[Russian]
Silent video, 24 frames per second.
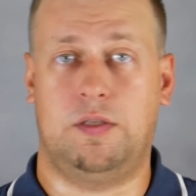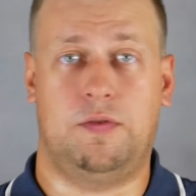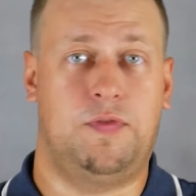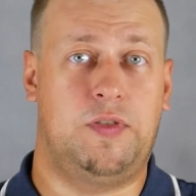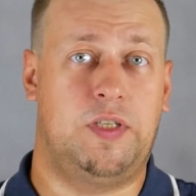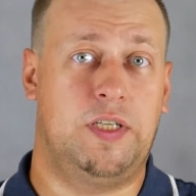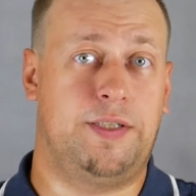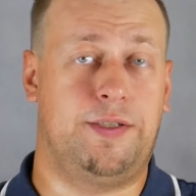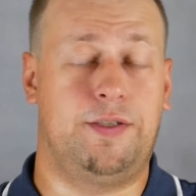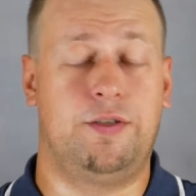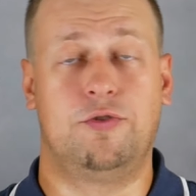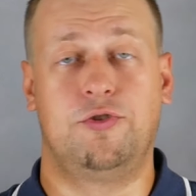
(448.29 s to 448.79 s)

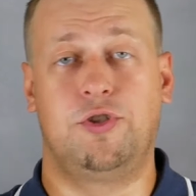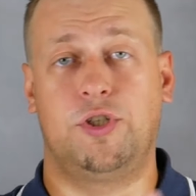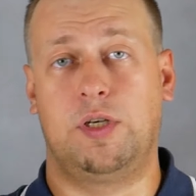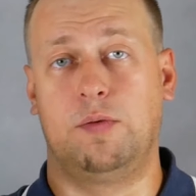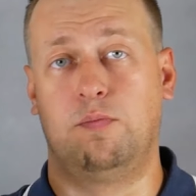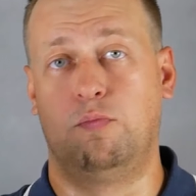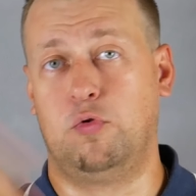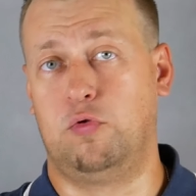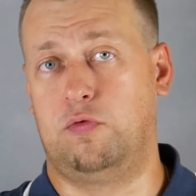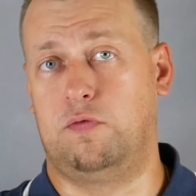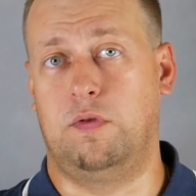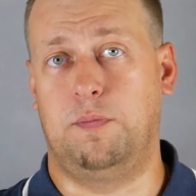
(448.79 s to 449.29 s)
Все ссылочки
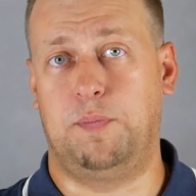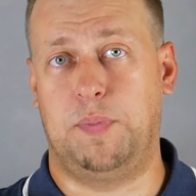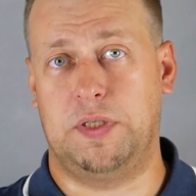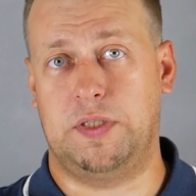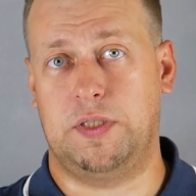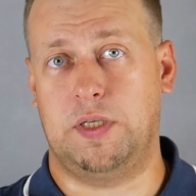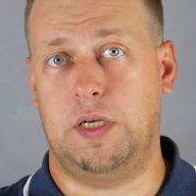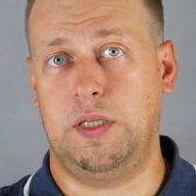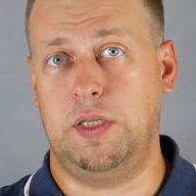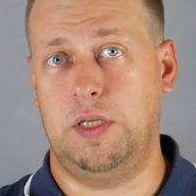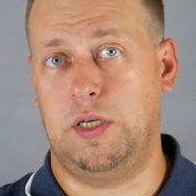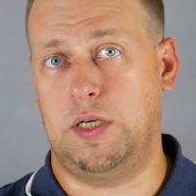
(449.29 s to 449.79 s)
будут в
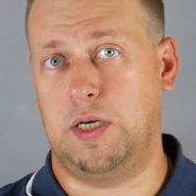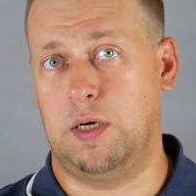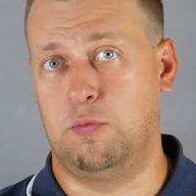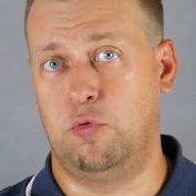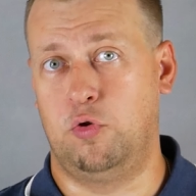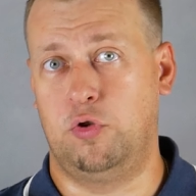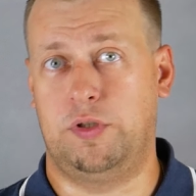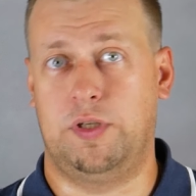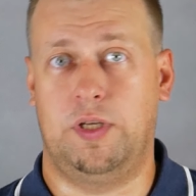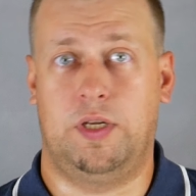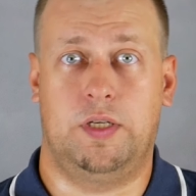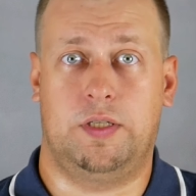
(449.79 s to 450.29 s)
описании.
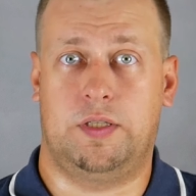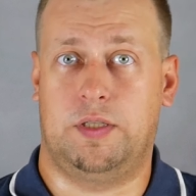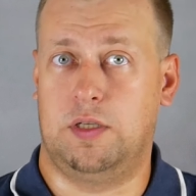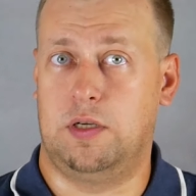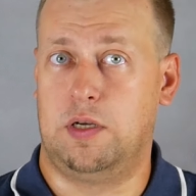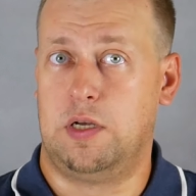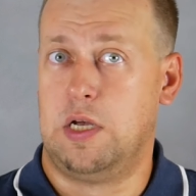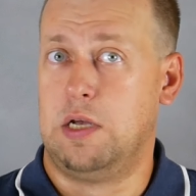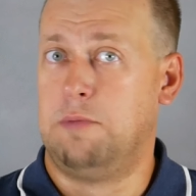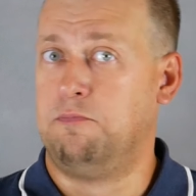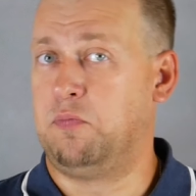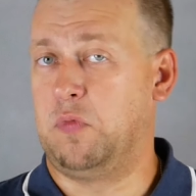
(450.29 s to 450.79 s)
Кому
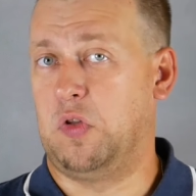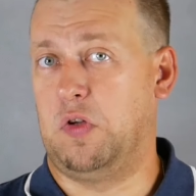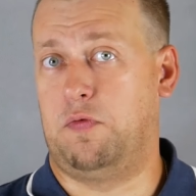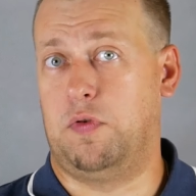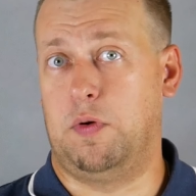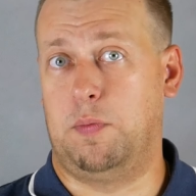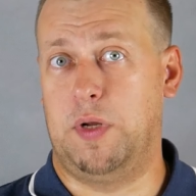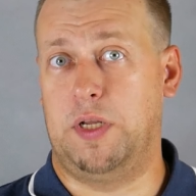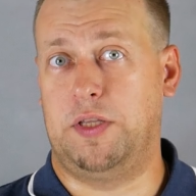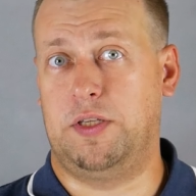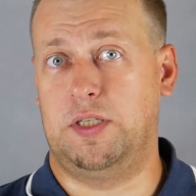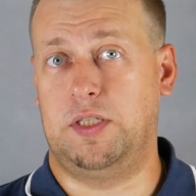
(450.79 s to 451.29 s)
интересно,
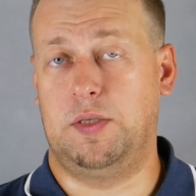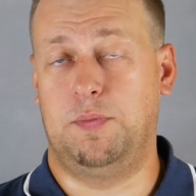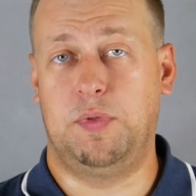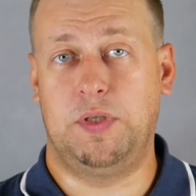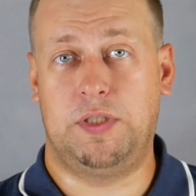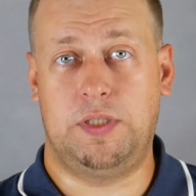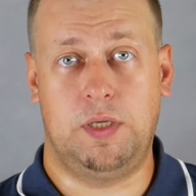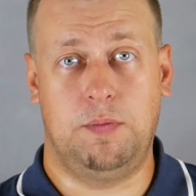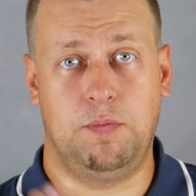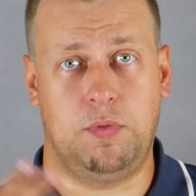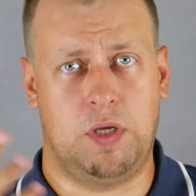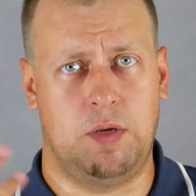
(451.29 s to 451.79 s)
оформляйте себе
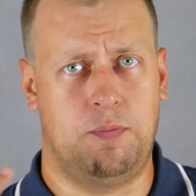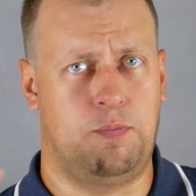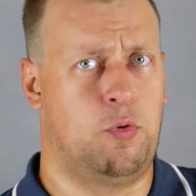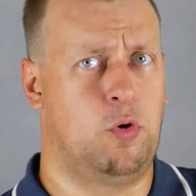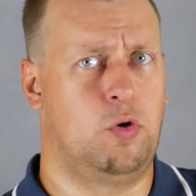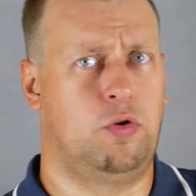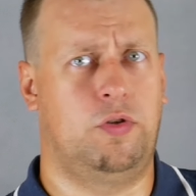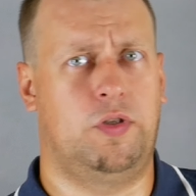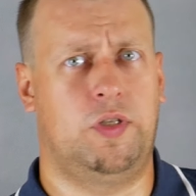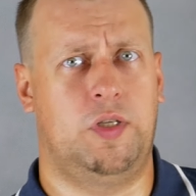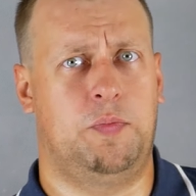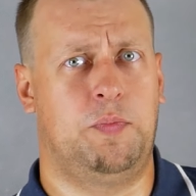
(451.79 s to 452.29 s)
симки,
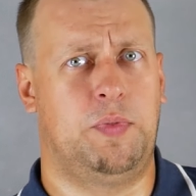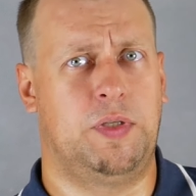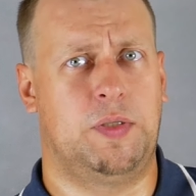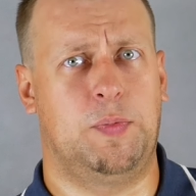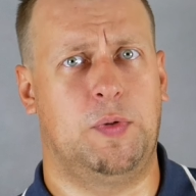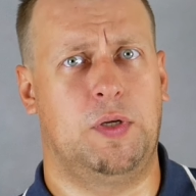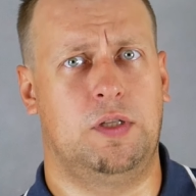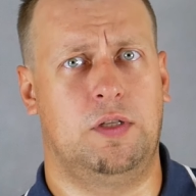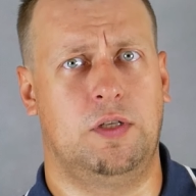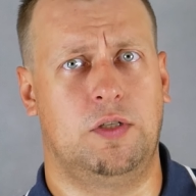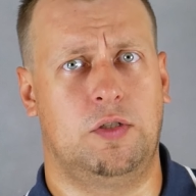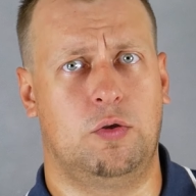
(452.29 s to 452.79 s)
пользуйтесь
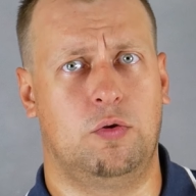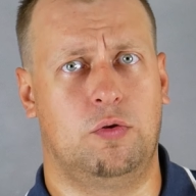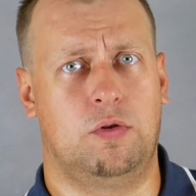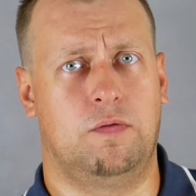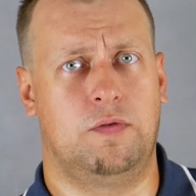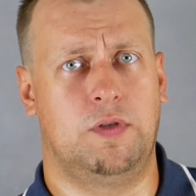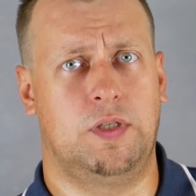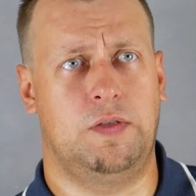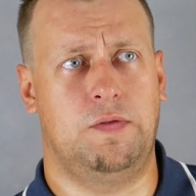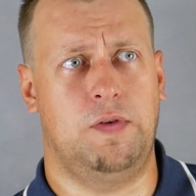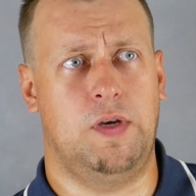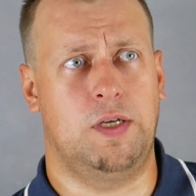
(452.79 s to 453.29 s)
бесплатной
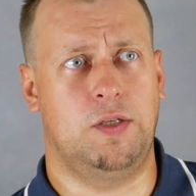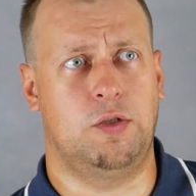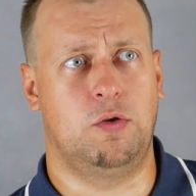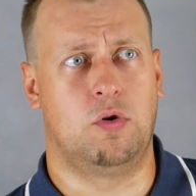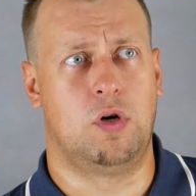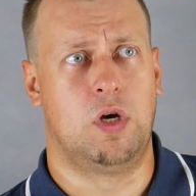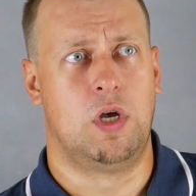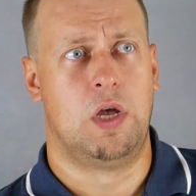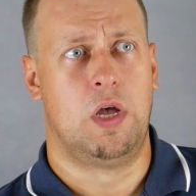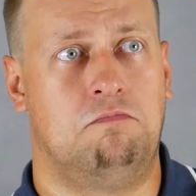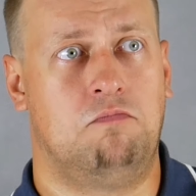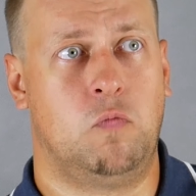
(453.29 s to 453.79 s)
сотовой связью.